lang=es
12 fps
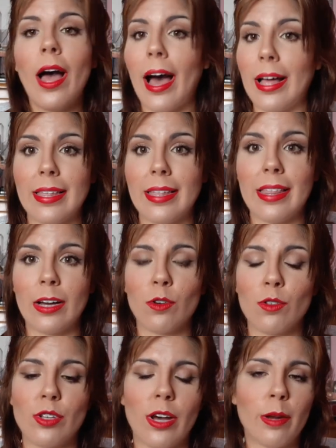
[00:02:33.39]
antes de
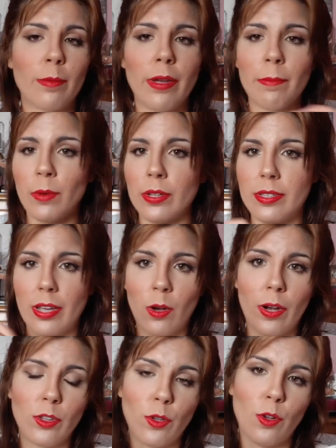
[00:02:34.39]
acostarme, pues tengo
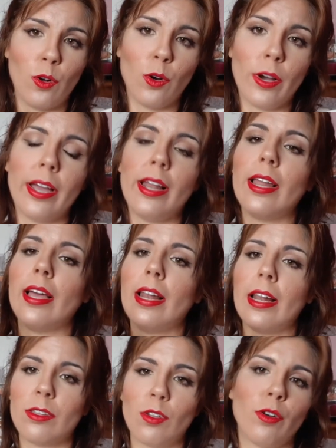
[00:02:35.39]
ahí todos los geles,
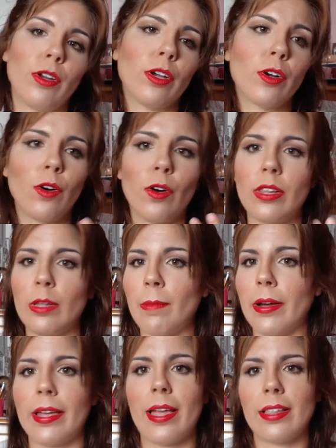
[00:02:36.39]
el tónico, el
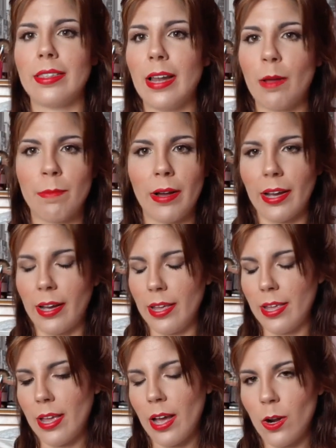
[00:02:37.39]
desmaquillante, las
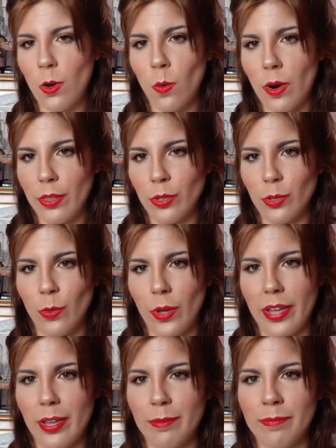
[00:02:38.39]
mascarillas, lo guardo todo ahí.
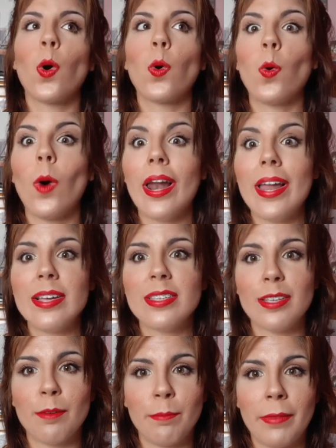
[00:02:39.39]
¿Cuál es
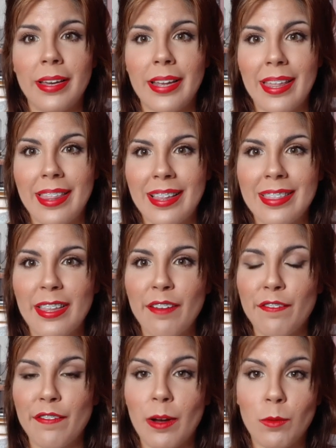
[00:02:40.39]
mi ingrediente
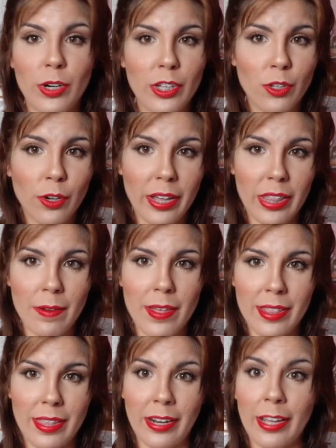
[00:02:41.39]
favorito que debe de
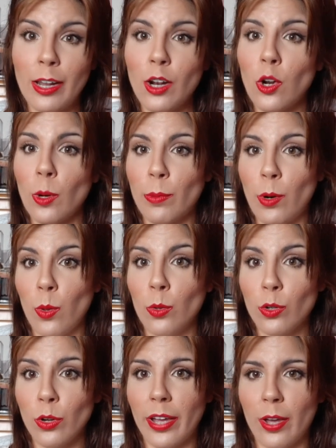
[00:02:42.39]
tener los
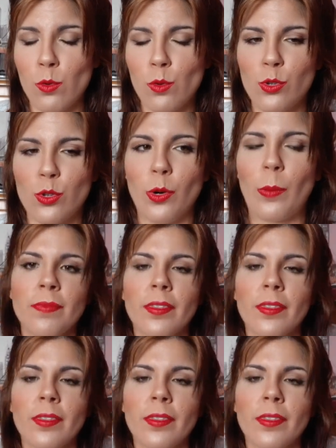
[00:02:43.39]
productos que uso?